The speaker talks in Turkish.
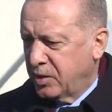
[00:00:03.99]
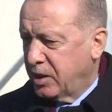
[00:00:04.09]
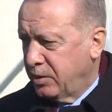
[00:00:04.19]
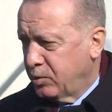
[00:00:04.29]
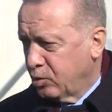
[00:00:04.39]

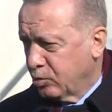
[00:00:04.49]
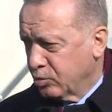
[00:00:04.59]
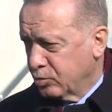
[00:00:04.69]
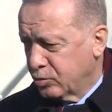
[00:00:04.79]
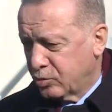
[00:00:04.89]
beraber
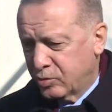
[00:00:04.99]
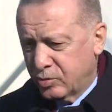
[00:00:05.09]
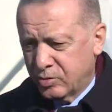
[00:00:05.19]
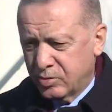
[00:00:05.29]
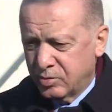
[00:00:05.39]
olduğumuz
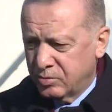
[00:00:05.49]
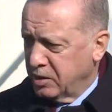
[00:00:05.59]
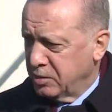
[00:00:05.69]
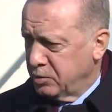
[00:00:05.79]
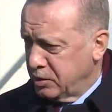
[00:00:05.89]

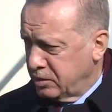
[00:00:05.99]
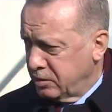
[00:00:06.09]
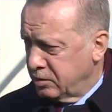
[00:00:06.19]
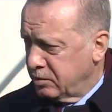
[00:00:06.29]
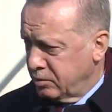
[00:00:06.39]
benim bir
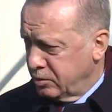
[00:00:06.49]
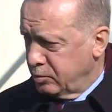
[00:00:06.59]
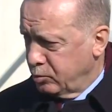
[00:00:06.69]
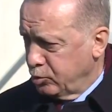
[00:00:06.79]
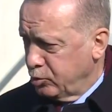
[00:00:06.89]

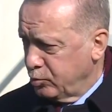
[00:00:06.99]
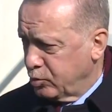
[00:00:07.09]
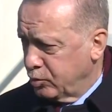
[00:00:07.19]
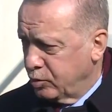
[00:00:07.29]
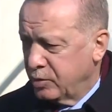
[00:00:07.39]

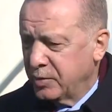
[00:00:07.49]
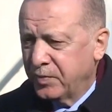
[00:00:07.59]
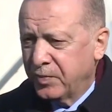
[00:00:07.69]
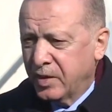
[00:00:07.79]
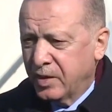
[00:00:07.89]
büyüğümdü
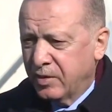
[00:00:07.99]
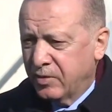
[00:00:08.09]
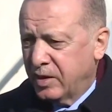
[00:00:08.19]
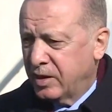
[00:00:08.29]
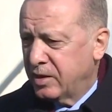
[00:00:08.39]

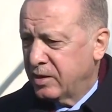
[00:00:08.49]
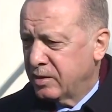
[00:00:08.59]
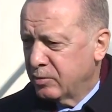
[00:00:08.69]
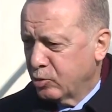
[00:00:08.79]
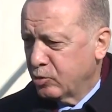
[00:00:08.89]
ve
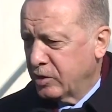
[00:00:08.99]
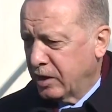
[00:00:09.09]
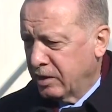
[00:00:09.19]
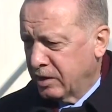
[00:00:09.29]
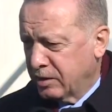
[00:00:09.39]
bugün
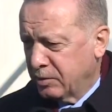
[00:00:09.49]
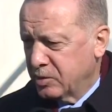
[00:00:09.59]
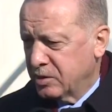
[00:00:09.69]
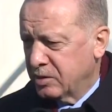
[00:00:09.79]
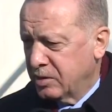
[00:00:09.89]
de yine
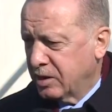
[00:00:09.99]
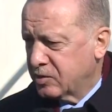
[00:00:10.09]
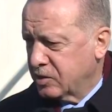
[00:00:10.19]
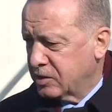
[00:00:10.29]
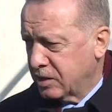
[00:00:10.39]
tabii
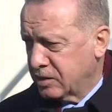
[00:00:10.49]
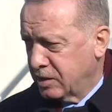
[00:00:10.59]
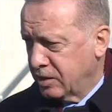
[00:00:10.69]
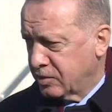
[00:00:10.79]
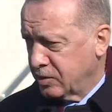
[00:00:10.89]
yaşça
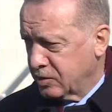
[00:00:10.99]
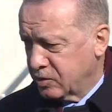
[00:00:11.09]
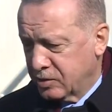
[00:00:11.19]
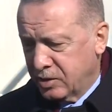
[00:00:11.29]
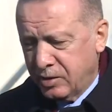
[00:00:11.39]
86
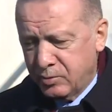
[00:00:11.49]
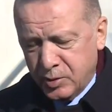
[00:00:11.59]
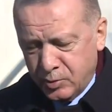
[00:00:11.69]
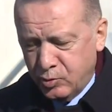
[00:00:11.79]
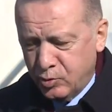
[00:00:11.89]
yaşında
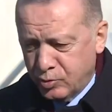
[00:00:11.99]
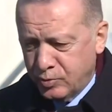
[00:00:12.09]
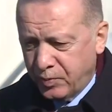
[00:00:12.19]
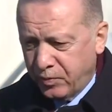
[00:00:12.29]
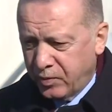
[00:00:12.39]
bir büyüğüm.